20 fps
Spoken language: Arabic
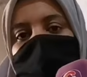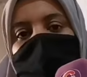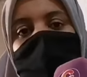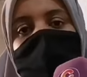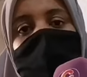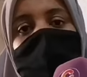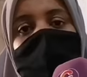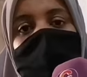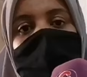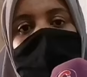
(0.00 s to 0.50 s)

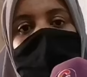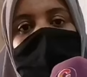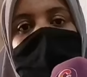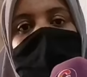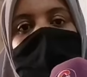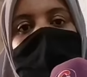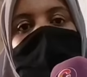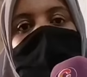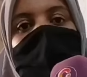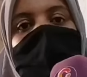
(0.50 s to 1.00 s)
بنتي
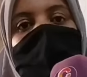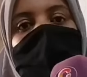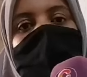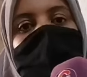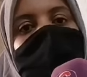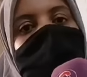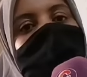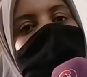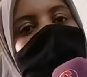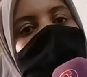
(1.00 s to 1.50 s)

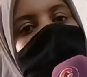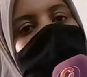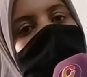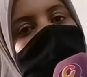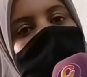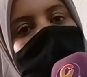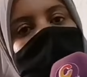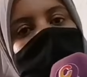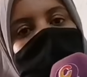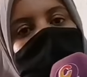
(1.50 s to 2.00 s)
قالت
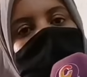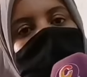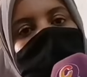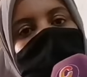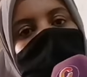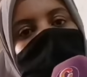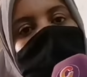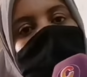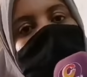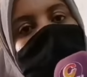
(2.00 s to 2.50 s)
لي لا
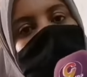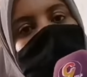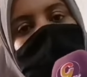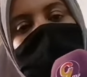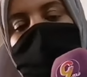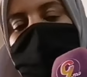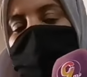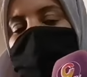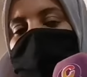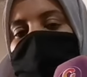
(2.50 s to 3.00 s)

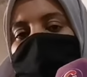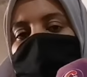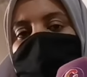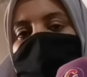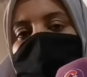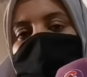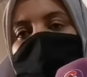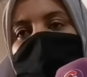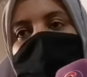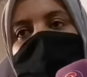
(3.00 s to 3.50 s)
يعني
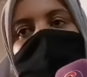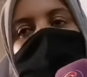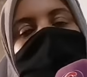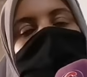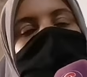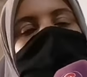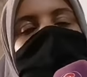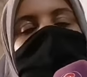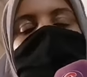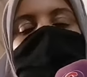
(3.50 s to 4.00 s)
نقزوا الجيران
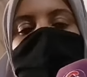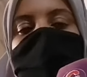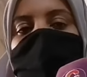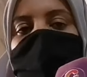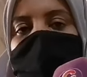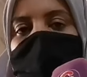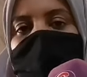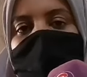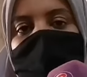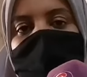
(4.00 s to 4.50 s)
كامل قال
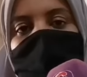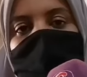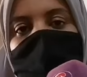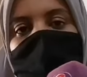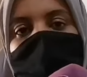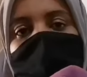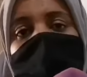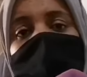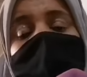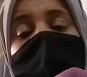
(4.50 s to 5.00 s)
يديها
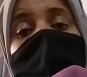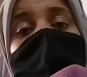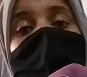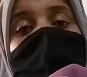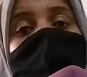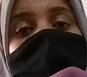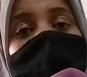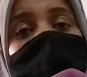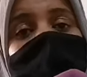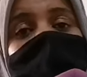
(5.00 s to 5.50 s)
للطبيب
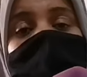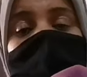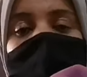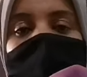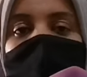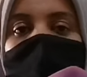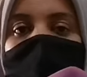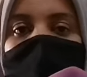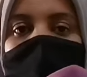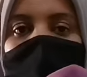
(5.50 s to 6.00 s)
صافي
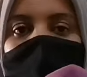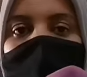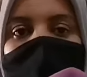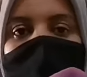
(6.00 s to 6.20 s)
بقيت حتى